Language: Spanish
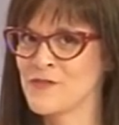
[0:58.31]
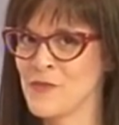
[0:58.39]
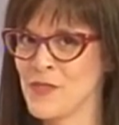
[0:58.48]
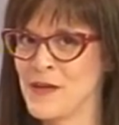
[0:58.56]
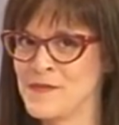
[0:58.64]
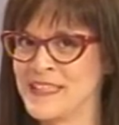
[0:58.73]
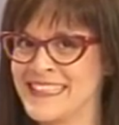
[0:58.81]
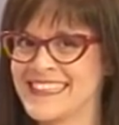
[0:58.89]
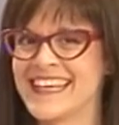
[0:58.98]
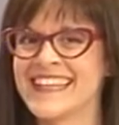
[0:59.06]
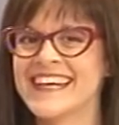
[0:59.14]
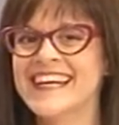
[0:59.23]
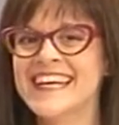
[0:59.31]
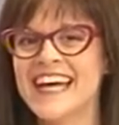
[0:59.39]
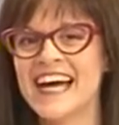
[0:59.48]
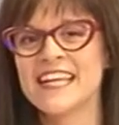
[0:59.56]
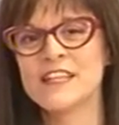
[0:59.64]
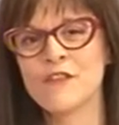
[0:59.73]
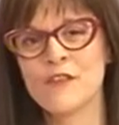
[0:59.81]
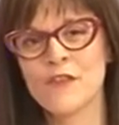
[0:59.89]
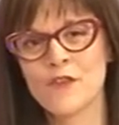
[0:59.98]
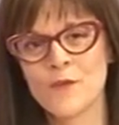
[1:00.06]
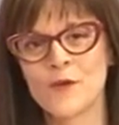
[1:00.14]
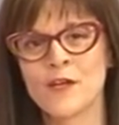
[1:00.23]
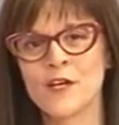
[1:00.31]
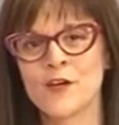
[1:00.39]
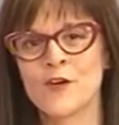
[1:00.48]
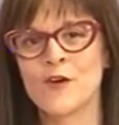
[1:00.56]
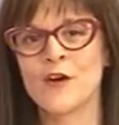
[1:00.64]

fundamentada, han decidido ponerlo